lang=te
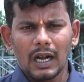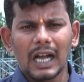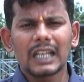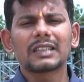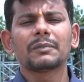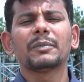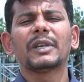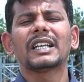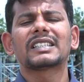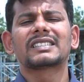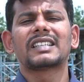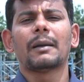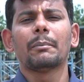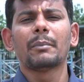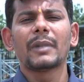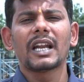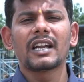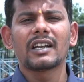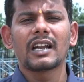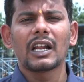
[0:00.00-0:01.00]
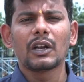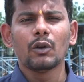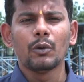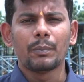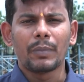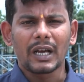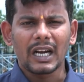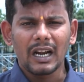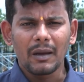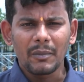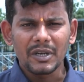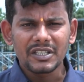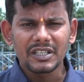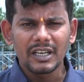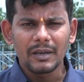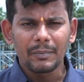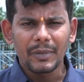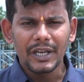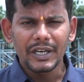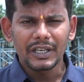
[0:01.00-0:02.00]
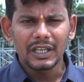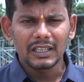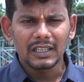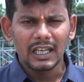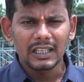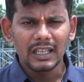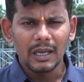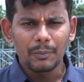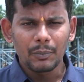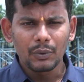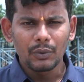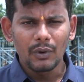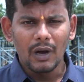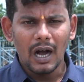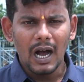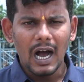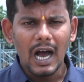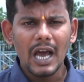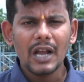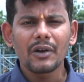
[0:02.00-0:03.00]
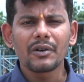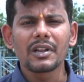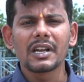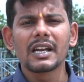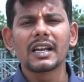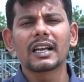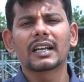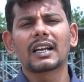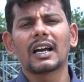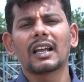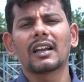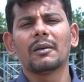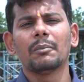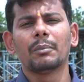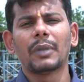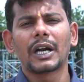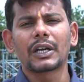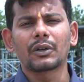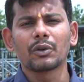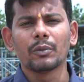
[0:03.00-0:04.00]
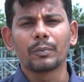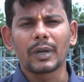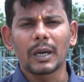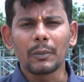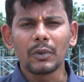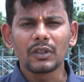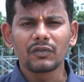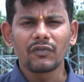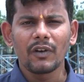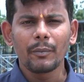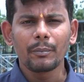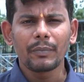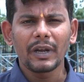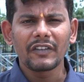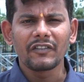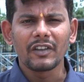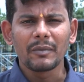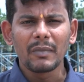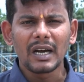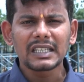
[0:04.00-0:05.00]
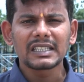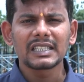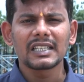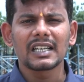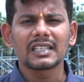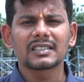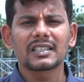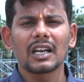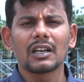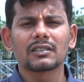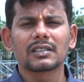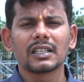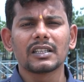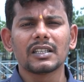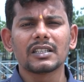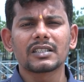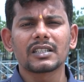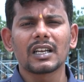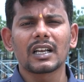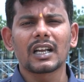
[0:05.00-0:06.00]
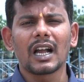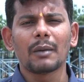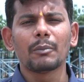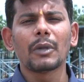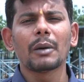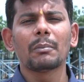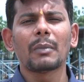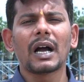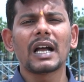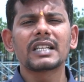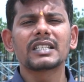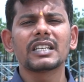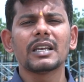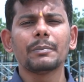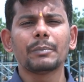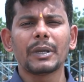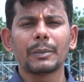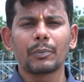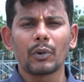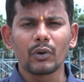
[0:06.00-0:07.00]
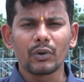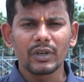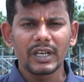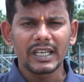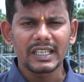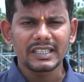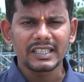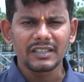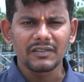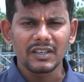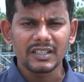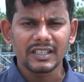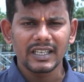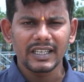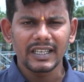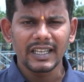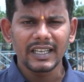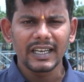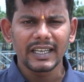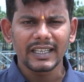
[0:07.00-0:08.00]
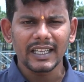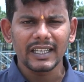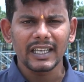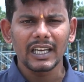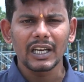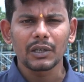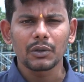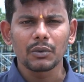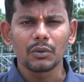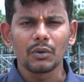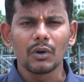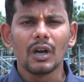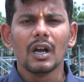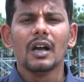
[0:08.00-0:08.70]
ఆత్మీయ సమ్మేళనాలు పరామర్శల పేరిట దాదాపు ఆరు నెలల కాలం పాటు ప్రభుత్వంపై విమర్శనాస్త్రాలు సంధించిన ఖమ్మం మాజీ ఎంపీ పొంగులేటి శ్రీనివాసరెడ్డి ఎట్టకేలకు